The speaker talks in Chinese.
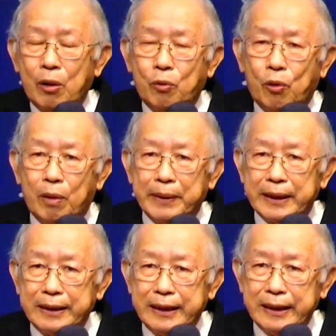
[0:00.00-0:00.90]
我们
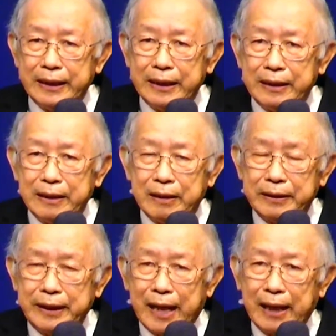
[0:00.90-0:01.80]
的体，
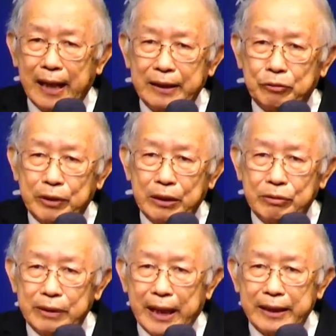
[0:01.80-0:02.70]
将来主耶
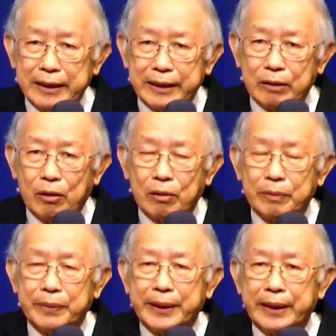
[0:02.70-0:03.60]
稣来的时候，我
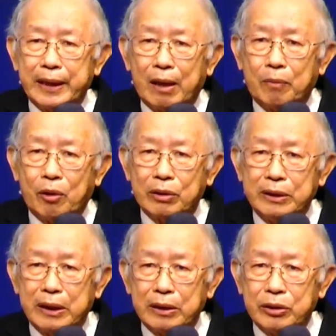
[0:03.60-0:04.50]
们也要蒙
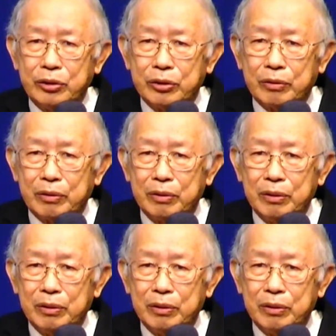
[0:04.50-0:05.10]
拯救。